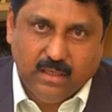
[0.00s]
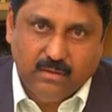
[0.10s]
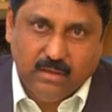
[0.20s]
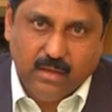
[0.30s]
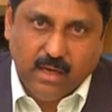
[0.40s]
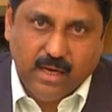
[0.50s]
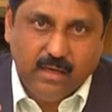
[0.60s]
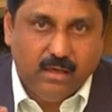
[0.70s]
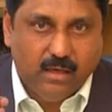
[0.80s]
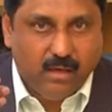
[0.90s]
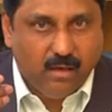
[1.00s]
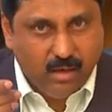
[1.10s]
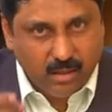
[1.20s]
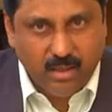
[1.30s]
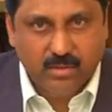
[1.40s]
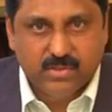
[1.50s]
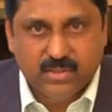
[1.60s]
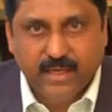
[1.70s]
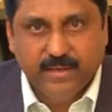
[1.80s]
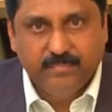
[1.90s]
இதில் அண்ட்
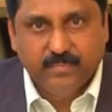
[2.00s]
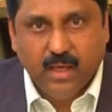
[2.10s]
ஆண்களுக்கும் சரி